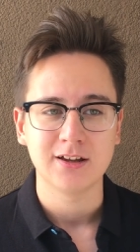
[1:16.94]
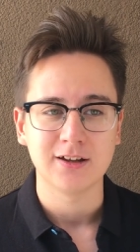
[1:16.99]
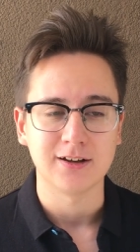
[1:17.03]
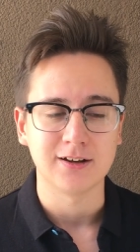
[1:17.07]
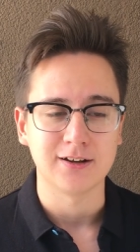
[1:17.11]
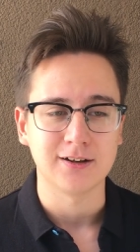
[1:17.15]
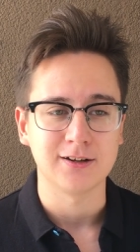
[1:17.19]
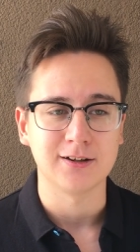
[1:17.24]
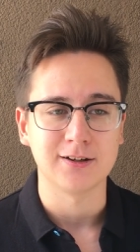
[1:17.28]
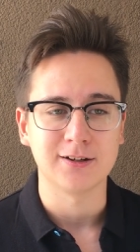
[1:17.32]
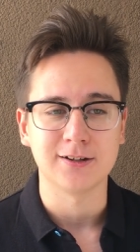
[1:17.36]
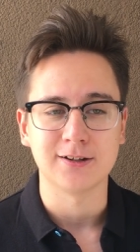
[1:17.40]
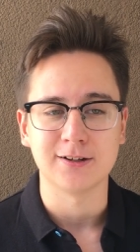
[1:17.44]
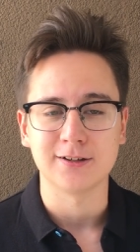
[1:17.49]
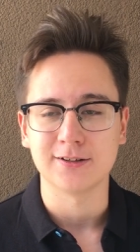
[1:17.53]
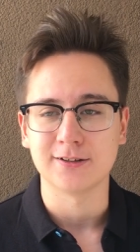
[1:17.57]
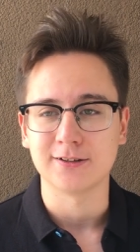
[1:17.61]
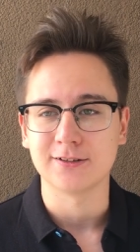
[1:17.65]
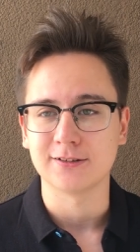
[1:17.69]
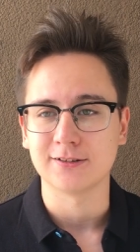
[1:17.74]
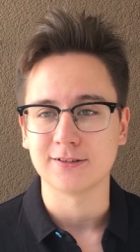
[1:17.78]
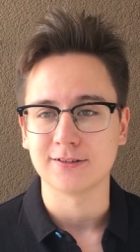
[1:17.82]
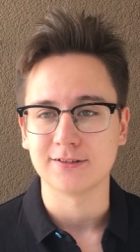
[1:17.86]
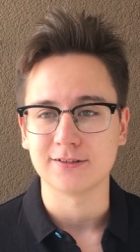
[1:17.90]

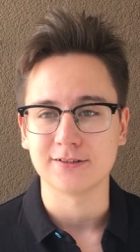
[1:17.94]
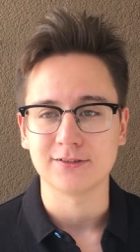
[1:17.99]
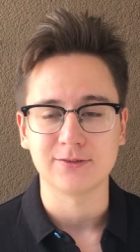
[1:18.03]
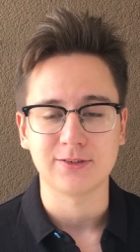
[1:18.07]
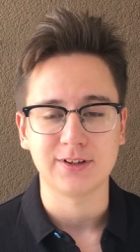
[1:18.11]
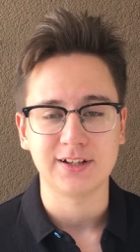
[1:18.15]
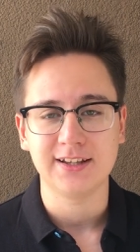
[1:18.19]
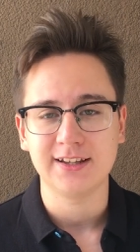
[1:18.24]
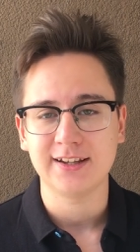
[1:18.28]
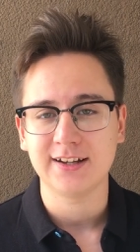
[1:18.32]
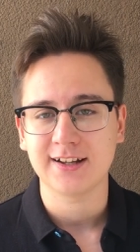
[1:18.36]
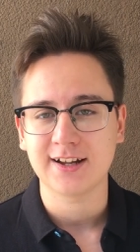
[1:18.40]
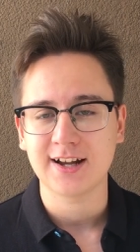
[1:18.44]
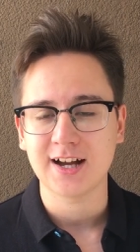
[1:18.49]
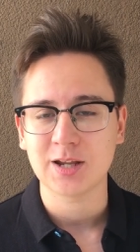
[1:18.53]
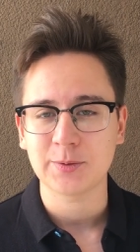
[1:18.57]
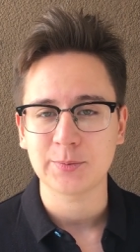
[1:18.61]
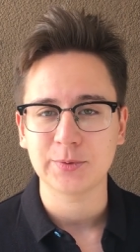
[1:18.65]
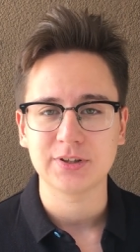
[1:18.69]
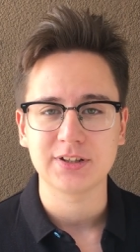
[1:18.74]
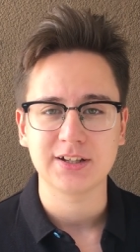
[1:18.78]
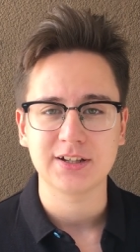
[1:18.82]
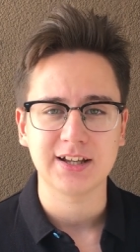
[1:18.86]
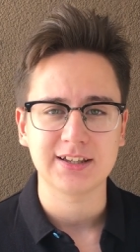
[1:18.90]
А, Валерий
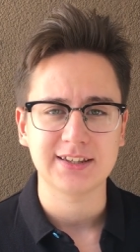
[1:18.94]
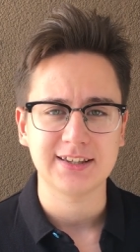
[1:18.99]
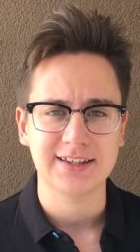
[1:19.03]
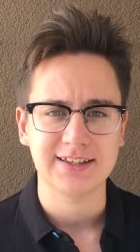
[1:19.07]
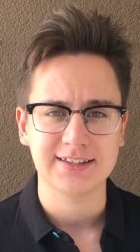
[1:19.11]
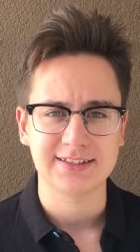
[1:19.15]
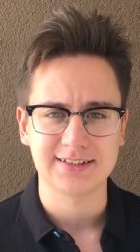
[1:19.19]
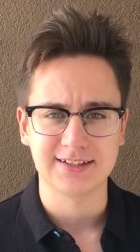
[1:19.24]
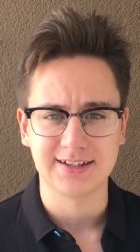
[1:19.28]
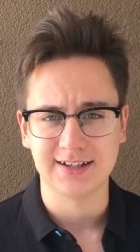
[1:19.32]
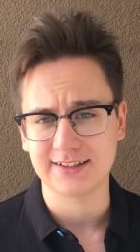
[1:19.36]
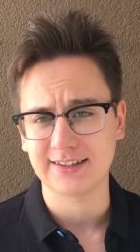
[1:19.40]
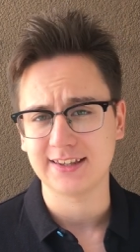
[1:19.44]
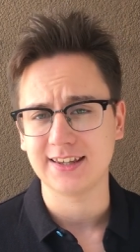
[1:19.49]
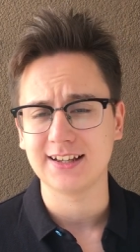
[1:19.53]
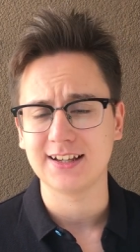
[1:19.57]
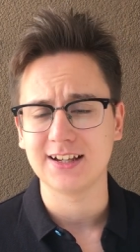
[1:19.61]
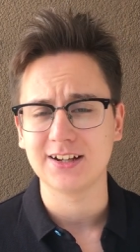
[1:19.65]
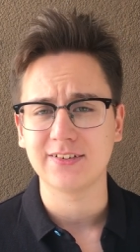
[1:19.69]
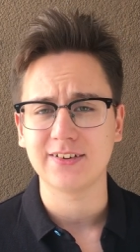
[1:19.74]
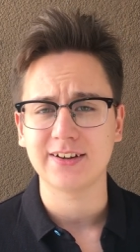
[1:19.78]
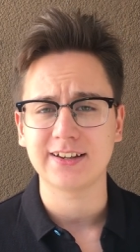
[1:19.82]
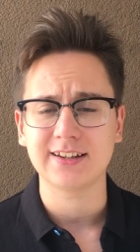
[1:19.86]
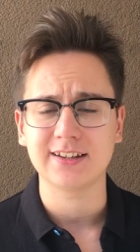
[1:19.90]
Карпин, как я, как я и
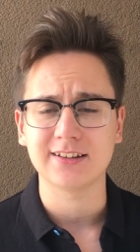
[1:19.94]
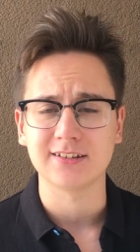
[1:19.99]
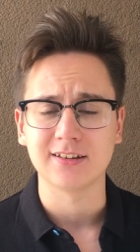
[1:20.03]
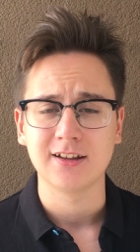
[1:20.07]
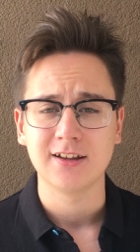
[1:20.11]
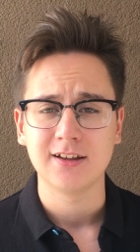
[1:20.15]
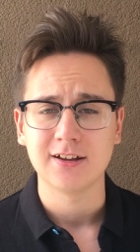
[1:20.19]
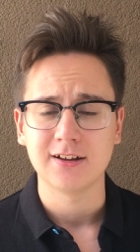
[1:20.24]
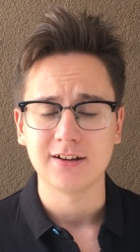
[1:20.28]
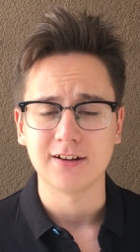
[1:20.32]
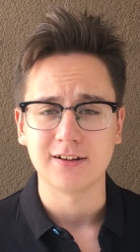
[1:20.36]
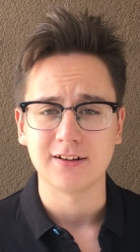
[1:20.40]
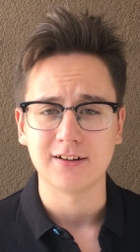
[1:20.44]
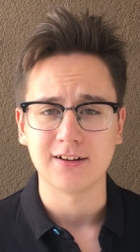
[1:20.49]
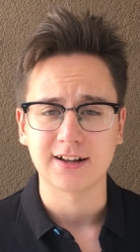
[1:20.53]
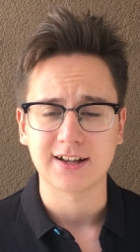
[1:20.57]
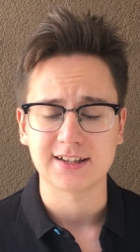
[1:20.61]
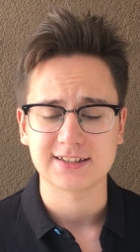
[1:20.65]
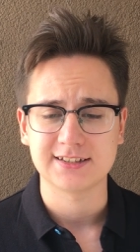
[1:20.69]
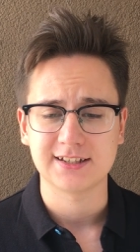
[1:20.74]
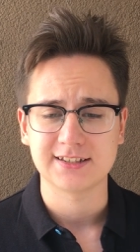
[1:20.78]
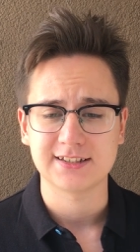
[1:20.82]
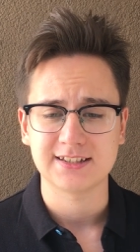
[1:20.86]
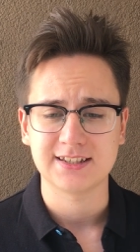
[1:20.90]
говорил, а,
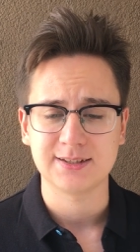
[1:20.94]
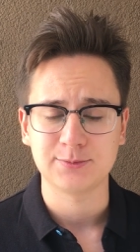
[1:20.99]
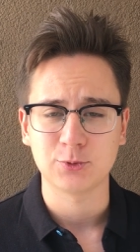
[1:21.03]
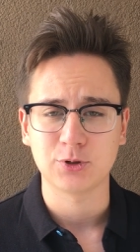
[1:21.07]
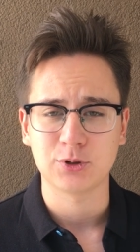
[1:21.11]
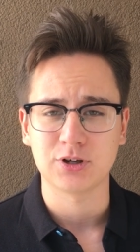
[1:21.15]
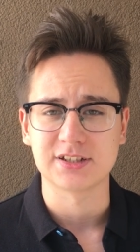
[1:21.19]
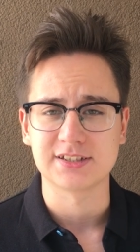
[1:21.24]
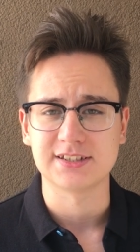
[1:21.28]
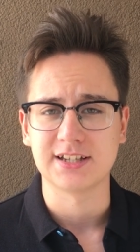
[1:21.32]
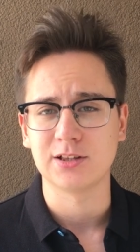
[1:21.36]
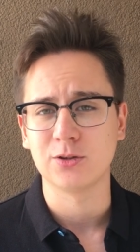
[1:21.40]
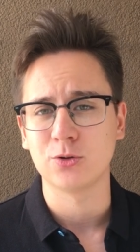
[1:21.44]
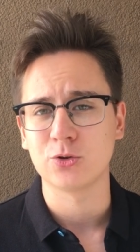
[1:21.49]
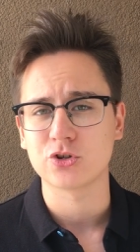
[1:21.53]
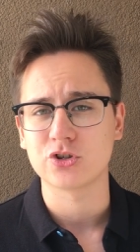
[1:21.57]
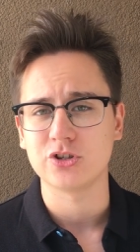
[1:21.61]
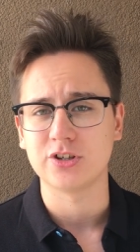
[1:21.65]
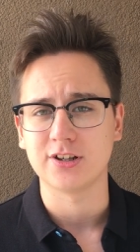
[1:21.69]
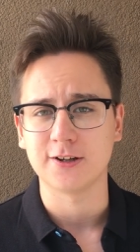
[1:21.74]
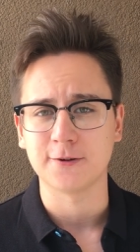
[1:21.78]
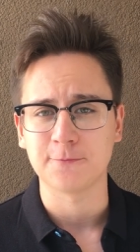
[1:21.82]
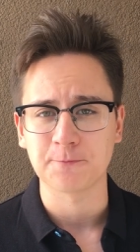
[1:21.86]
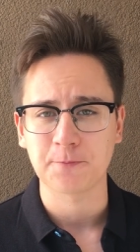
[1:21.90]
оказался немного
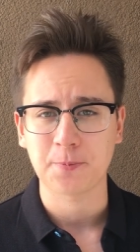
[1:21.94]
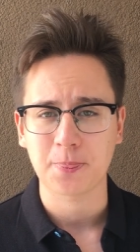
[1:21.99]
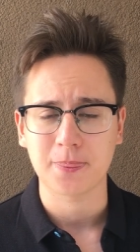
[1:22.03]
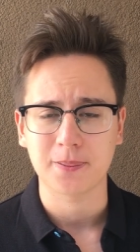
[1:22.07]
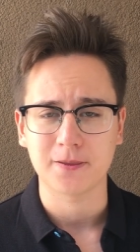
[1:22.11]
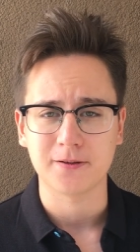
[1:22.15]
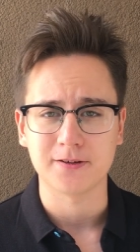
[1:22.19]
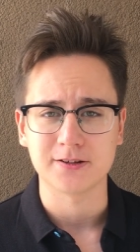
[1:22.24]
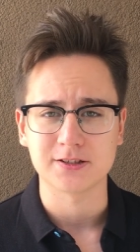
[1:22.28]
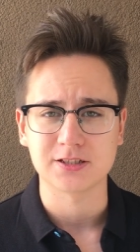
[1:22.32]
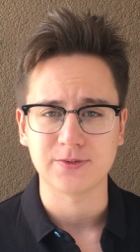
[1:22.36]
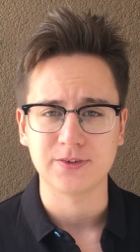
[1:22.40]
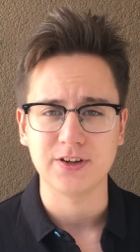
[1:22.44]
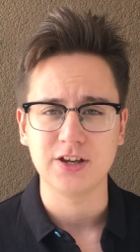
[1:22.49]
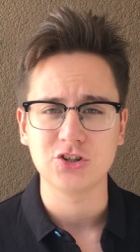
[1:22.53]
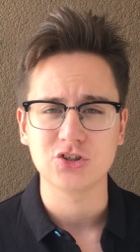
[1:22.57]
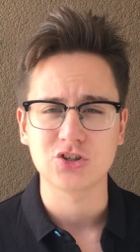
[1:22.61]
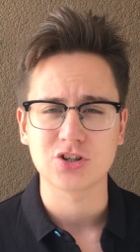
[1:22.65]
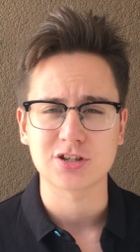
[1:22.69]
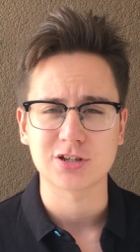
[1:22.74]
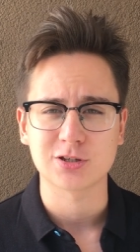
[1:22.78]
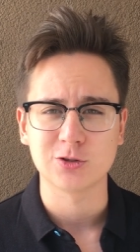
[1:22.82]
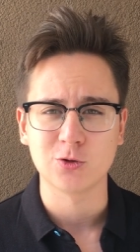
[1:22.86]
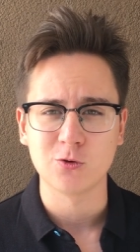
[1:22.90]
заложником
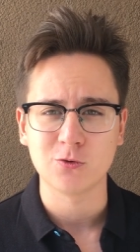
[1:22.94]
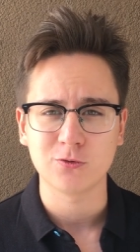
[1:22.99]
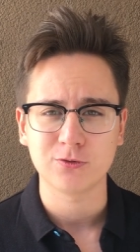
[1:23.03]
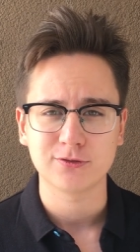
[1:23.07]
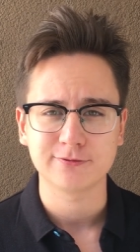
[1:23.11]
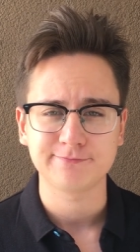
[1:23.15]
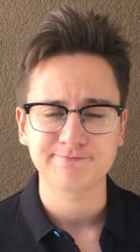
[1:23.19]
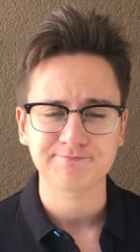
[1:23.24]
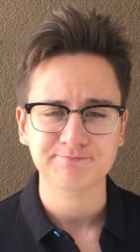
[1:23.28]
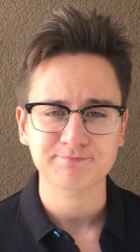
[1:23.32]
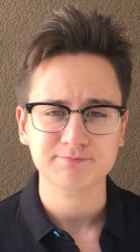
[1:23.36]
своих же слов –